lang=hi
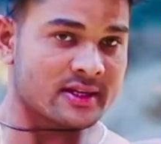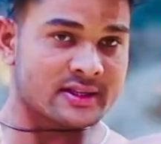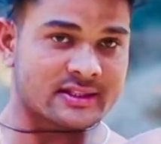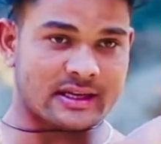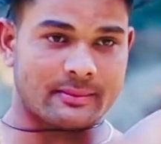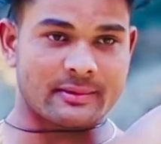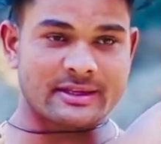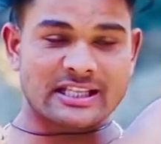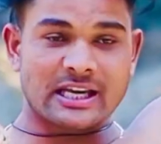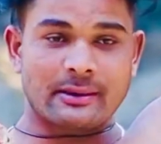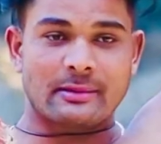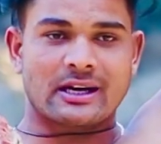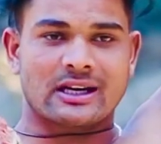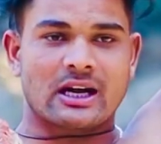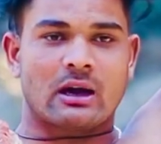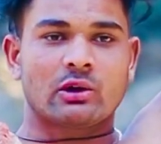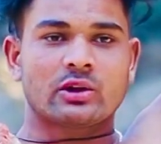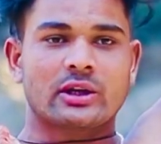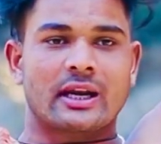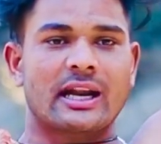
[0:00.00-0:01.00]
समझ के
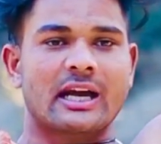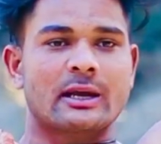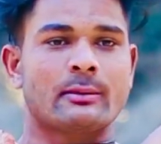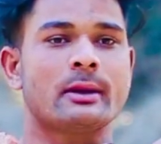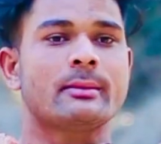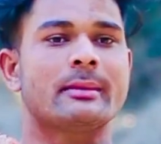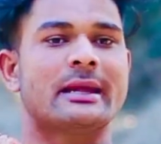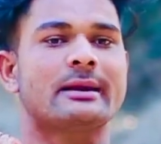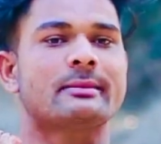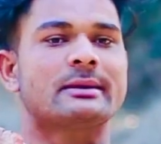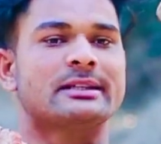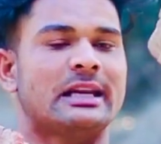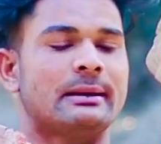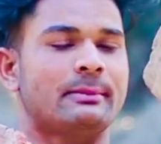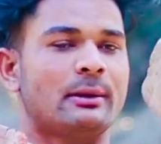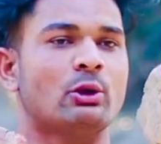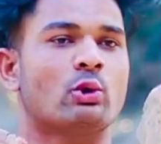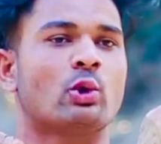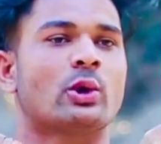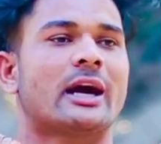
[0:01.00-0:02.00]
वर्कआउट करना कि भाई मेरी मसल
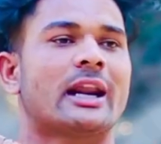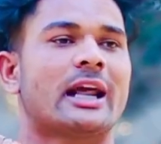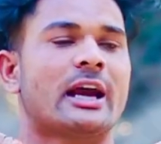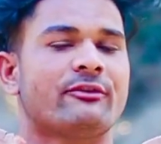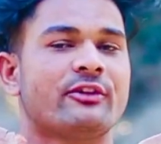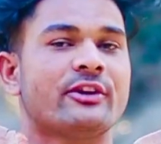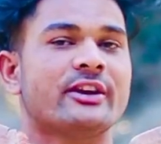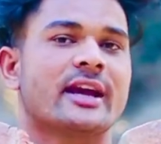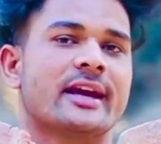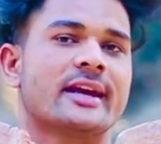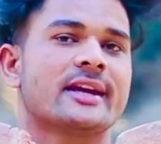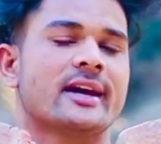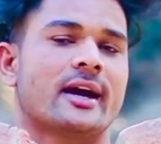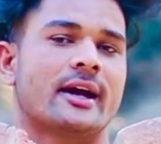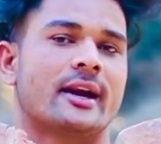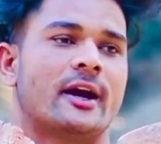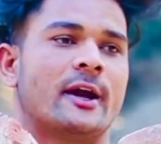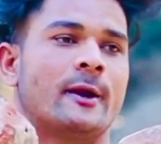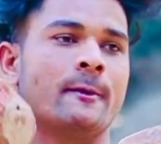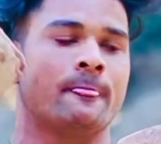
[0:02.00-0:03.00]
पे लोड आ रहा है फिर नहीं आ
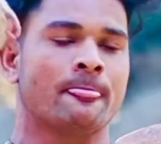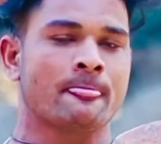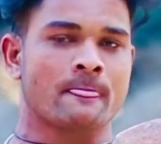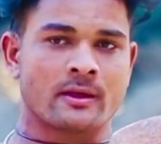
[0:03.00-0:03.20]
रहा है